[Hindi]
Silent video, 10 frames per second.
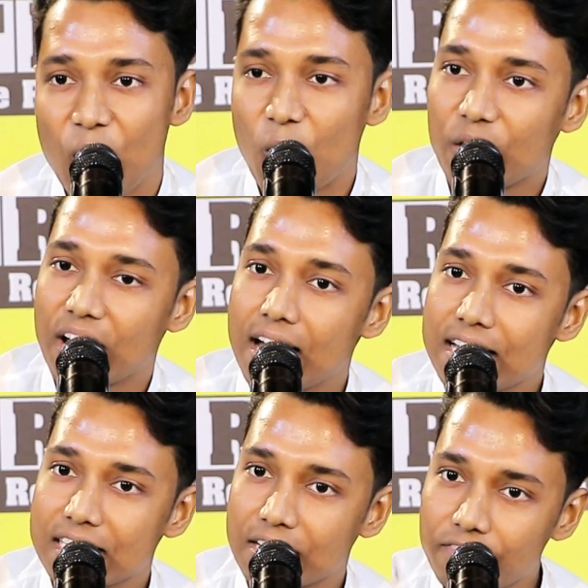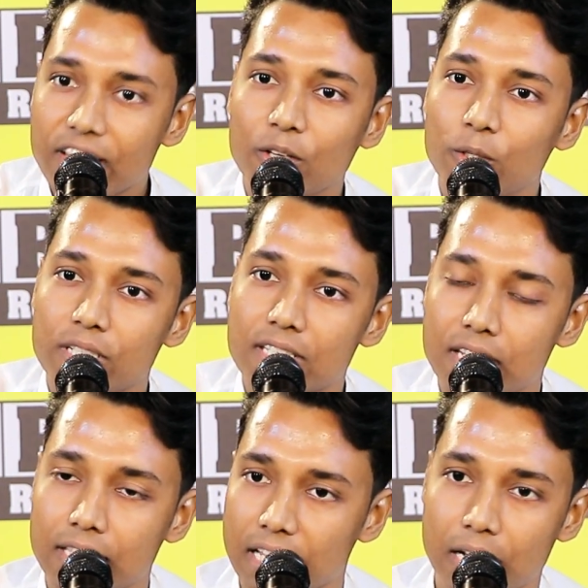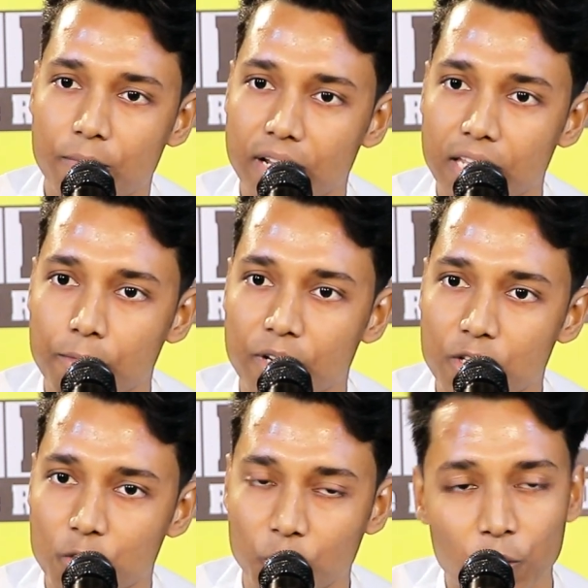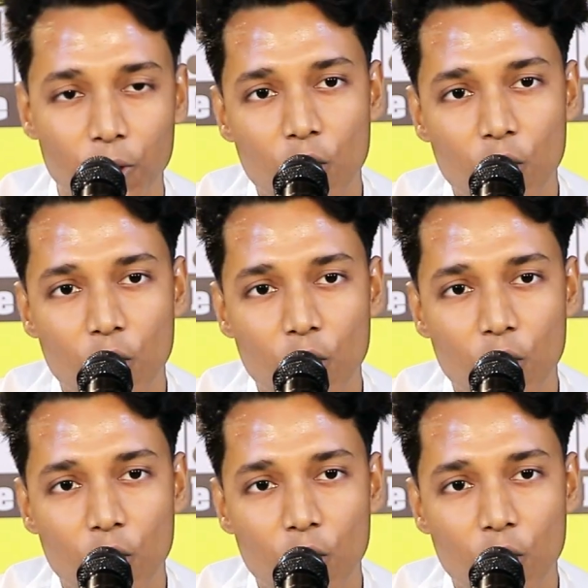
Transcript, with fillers: और हर सफ़े को जिसकी तलब रही बरसों